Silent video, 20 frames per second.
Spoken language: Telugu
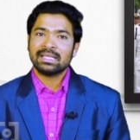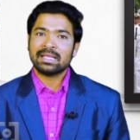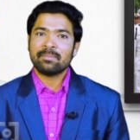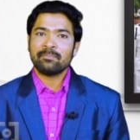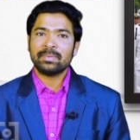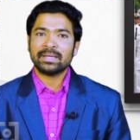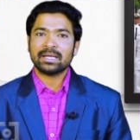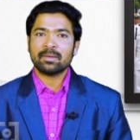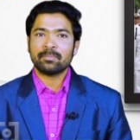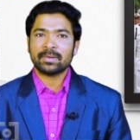
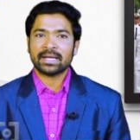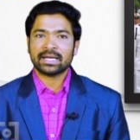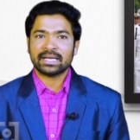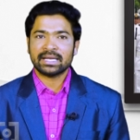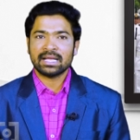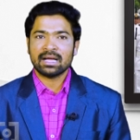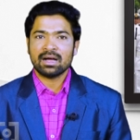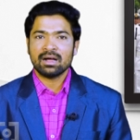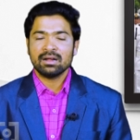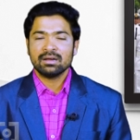ఎంపిక
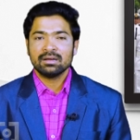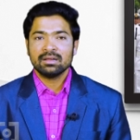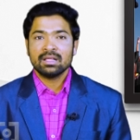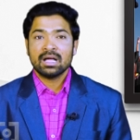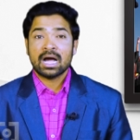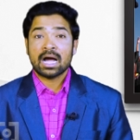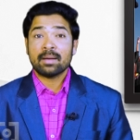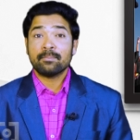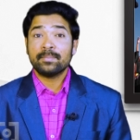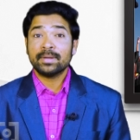ప్రక్రియ
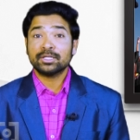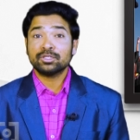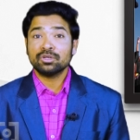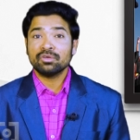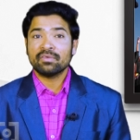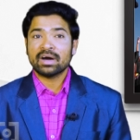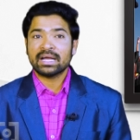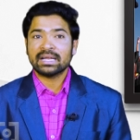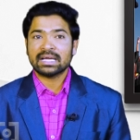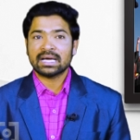
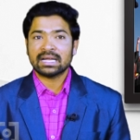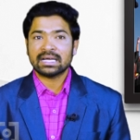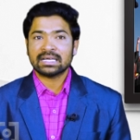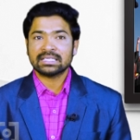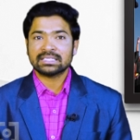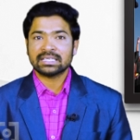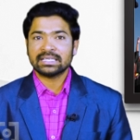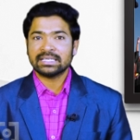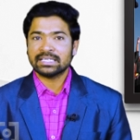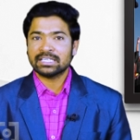అభ్యర్థులు వారి అర్హత